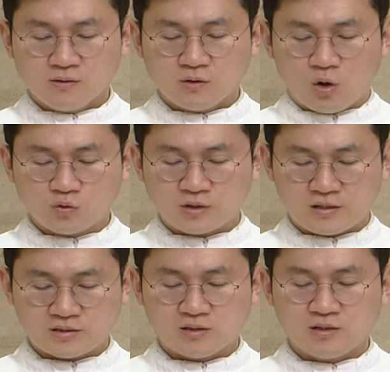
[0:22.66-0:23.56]

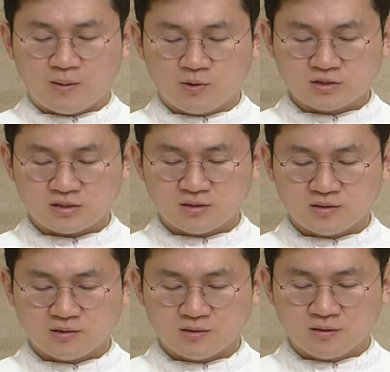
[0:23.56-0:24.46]
거룩하신
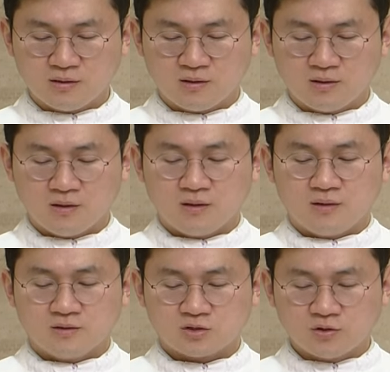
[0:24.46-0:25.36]
아버지,
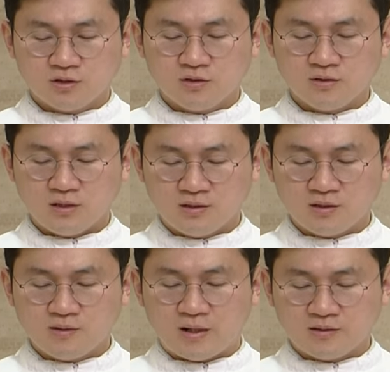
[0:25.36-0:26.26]
저는
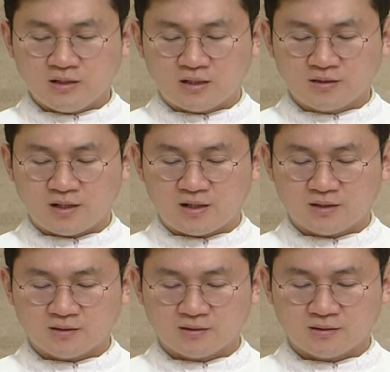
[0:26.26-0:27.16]
이들만이
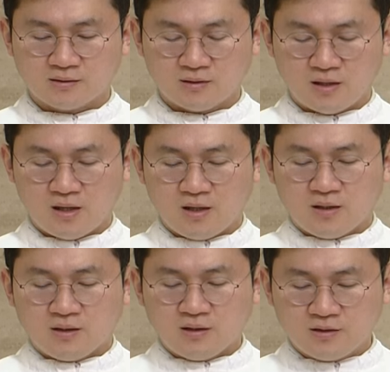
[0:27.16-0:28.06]
아니라
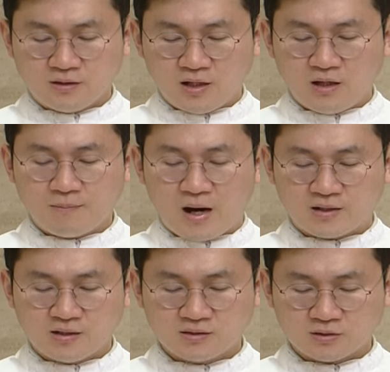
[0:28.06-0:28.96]
이들의
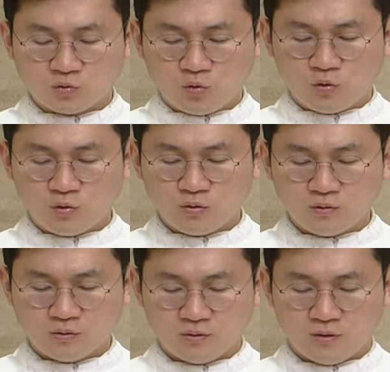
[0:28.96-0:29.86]
말을
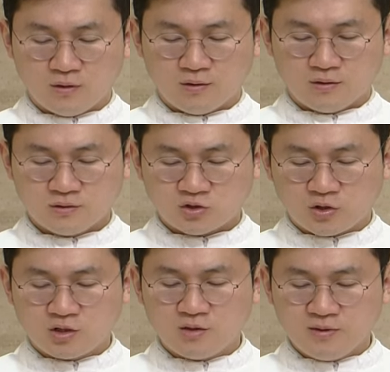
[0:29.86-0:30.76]
듣고
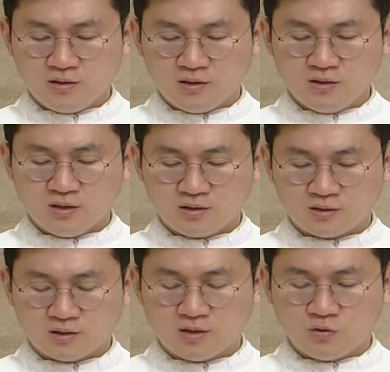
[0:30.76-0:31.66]
저를 믿는
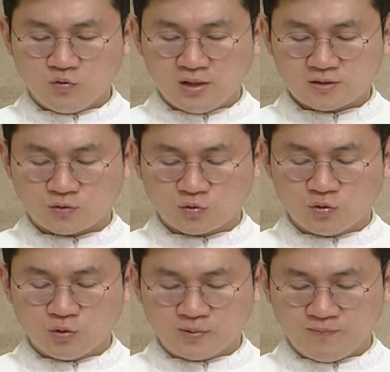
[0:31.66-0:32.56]
이들을
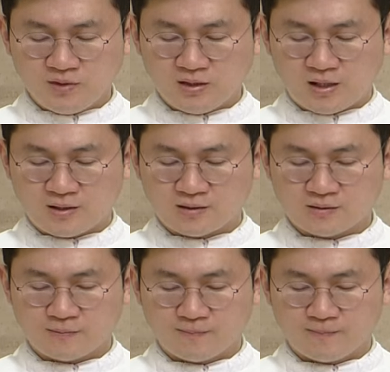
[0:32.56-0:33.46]
위해서도 빕니다.